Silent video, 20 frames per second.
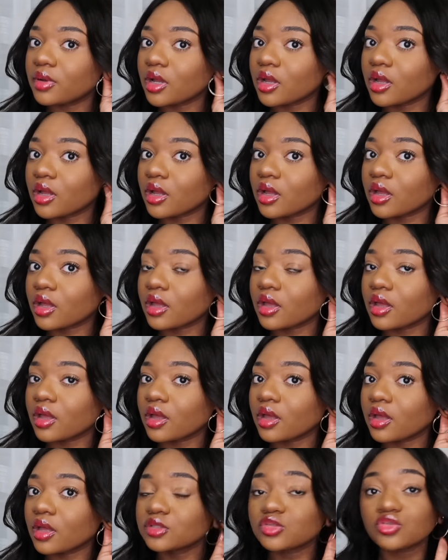
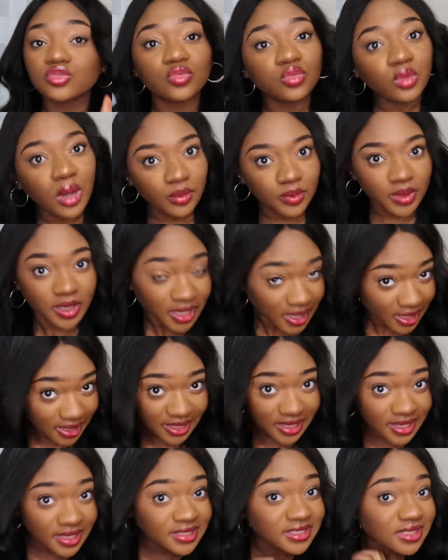Euh, du coup, ah oui,
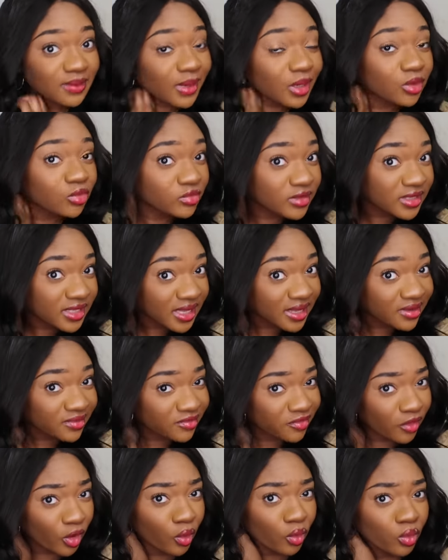l'élix, ça m'a coûté
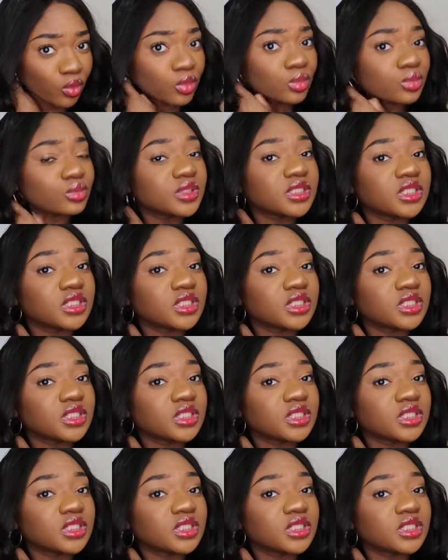20 euros.